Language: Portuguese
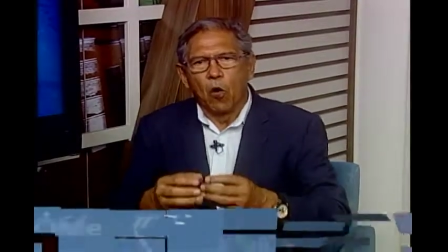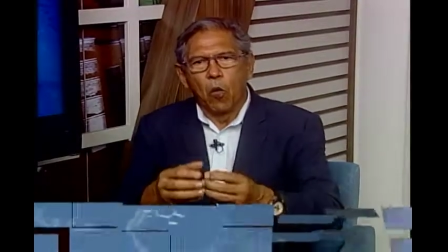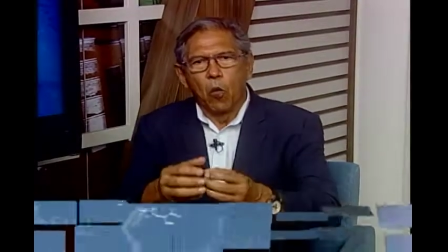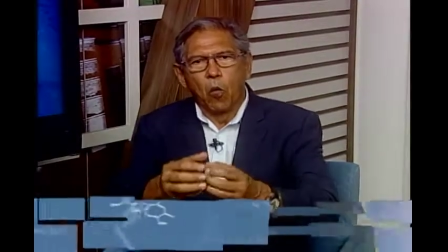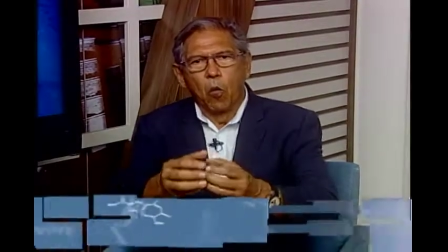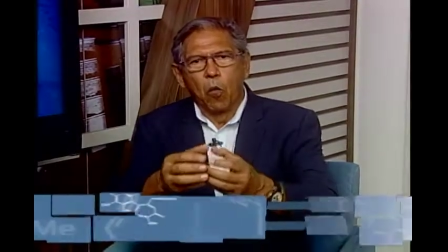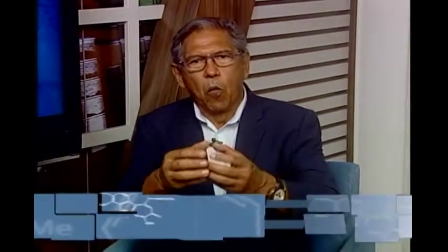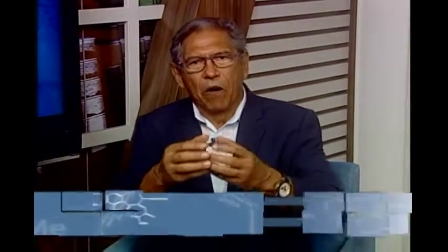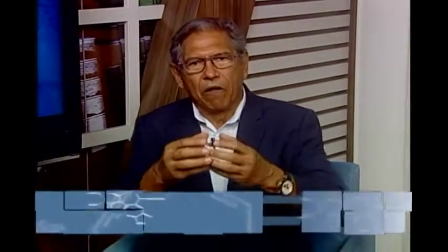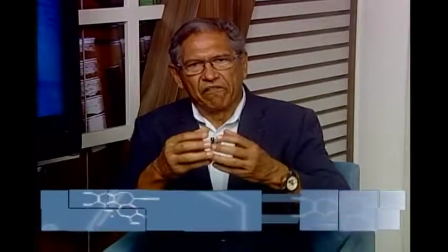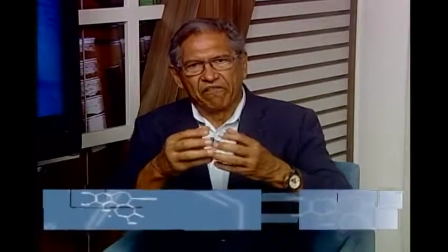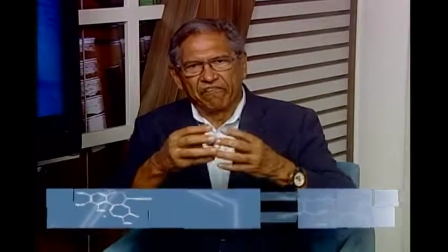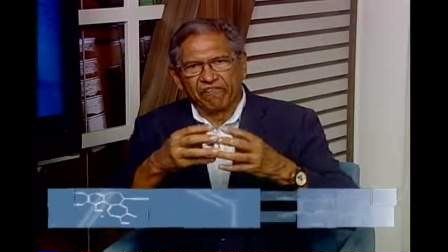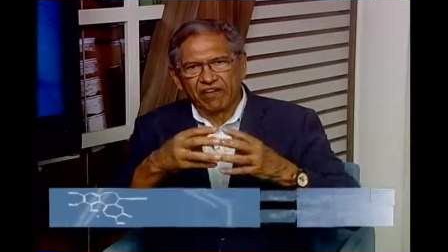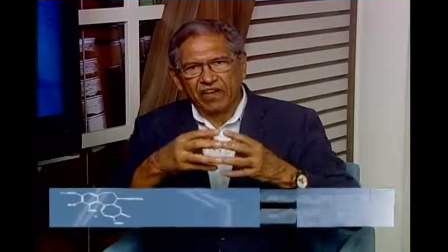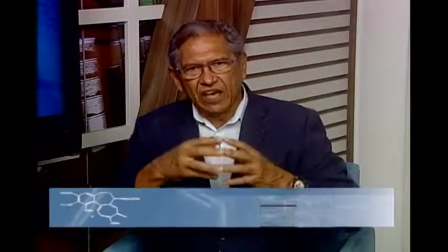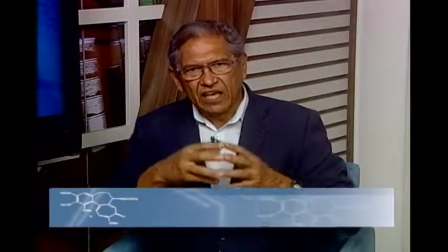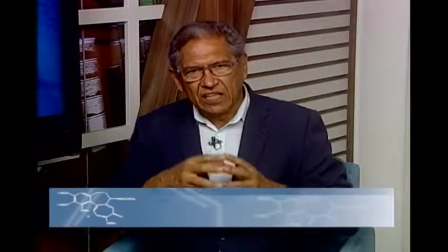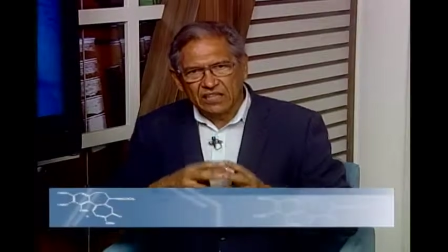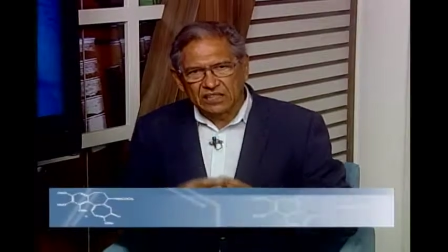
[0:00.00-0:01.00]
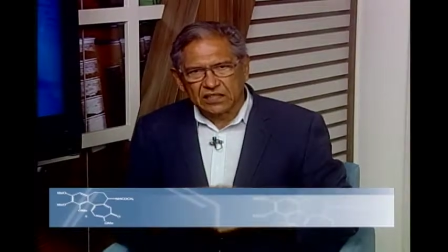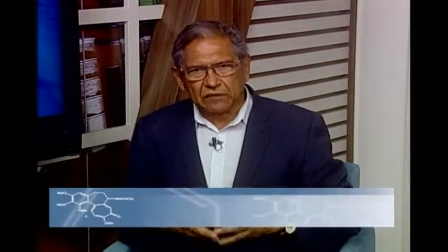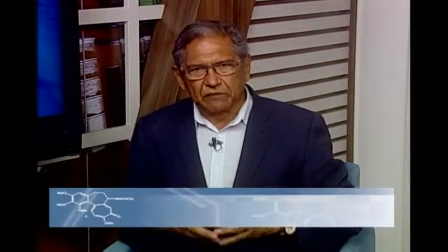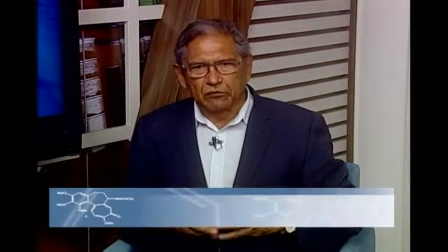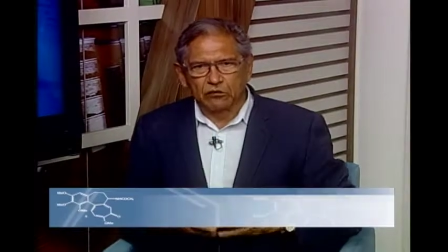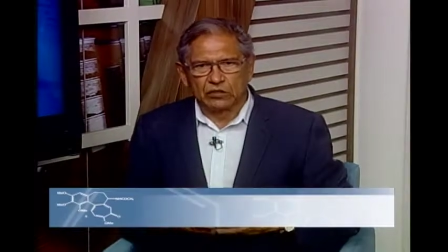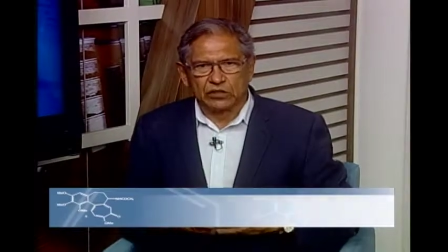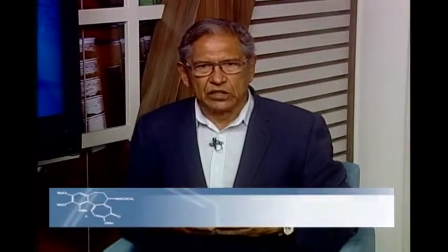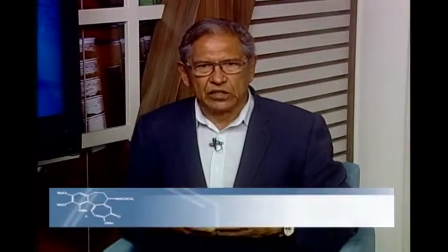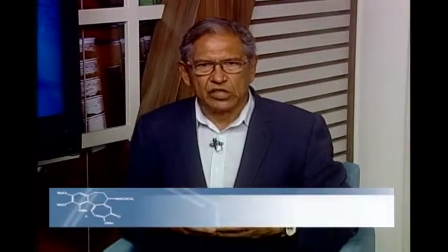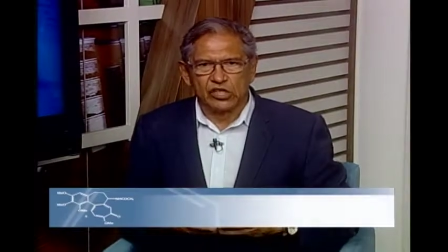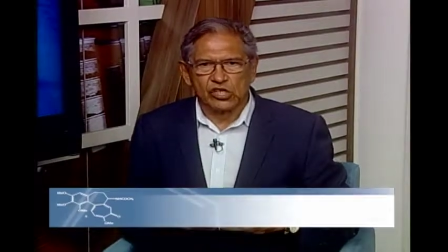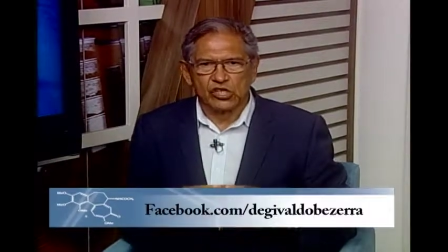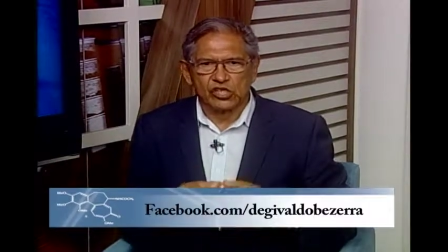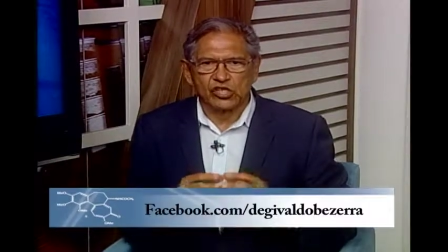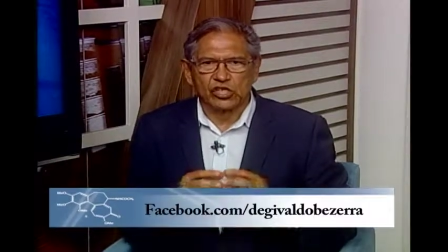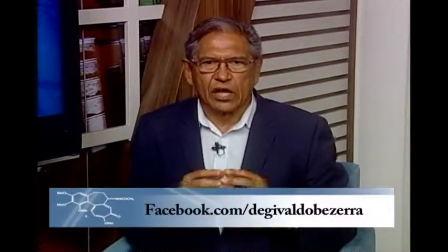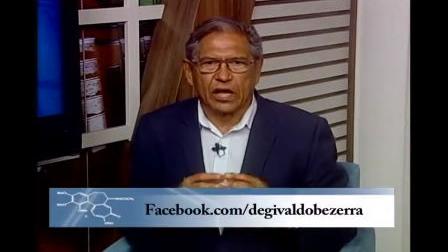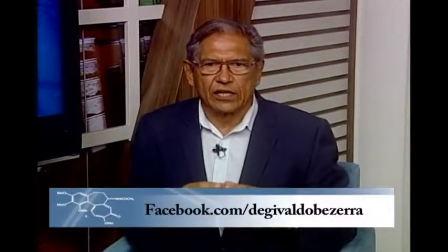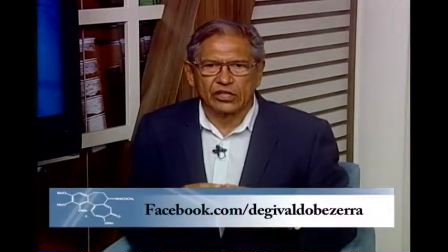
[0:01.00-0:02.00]
uma vez que você
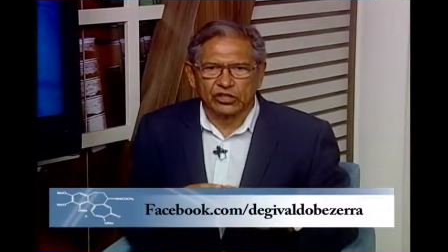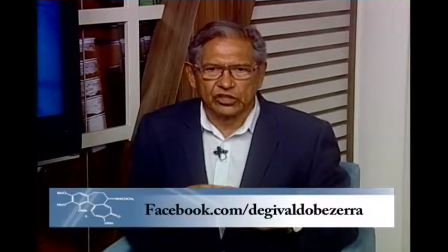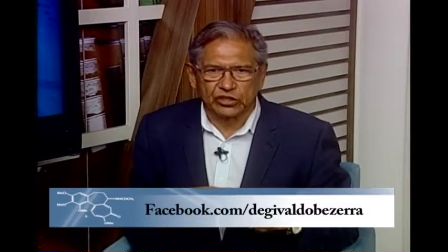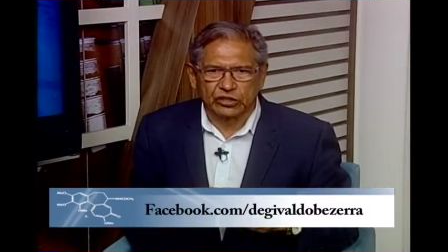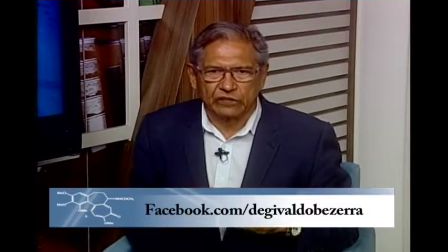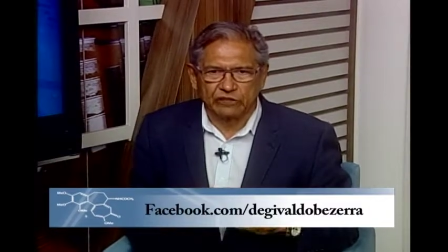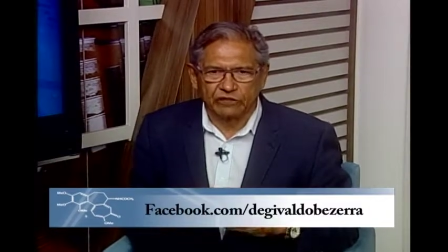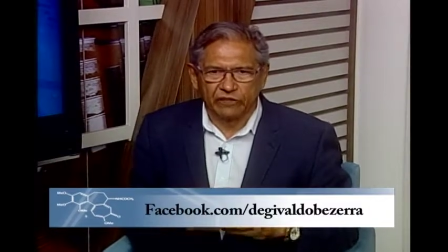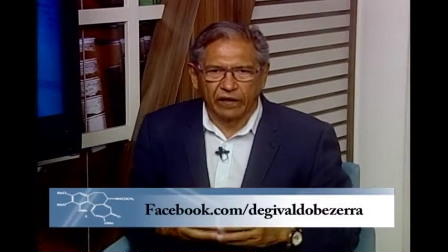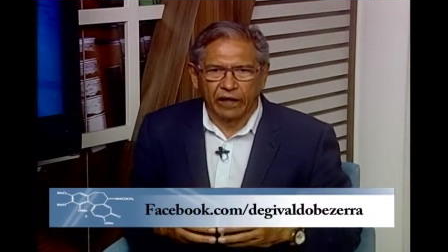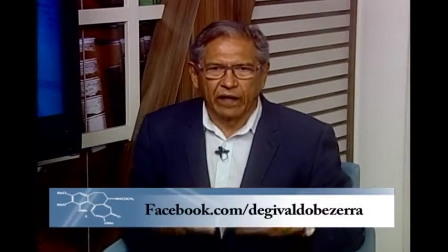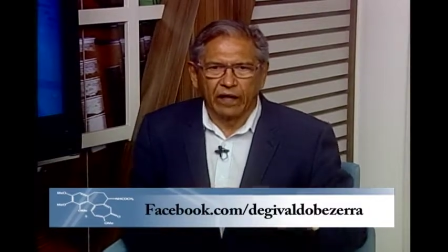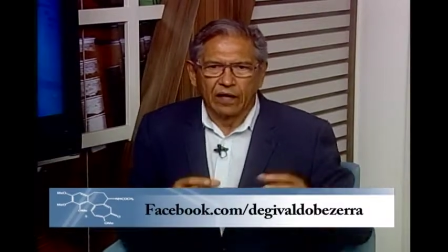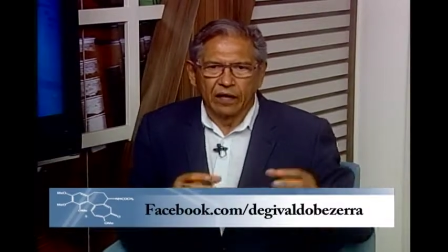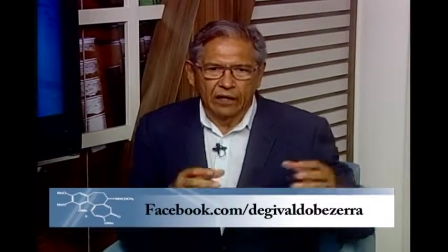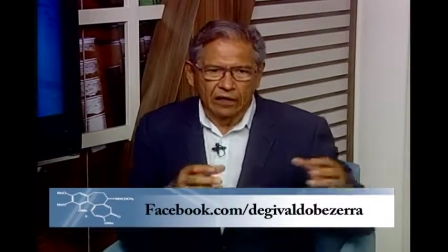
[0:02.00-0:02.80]
já estiver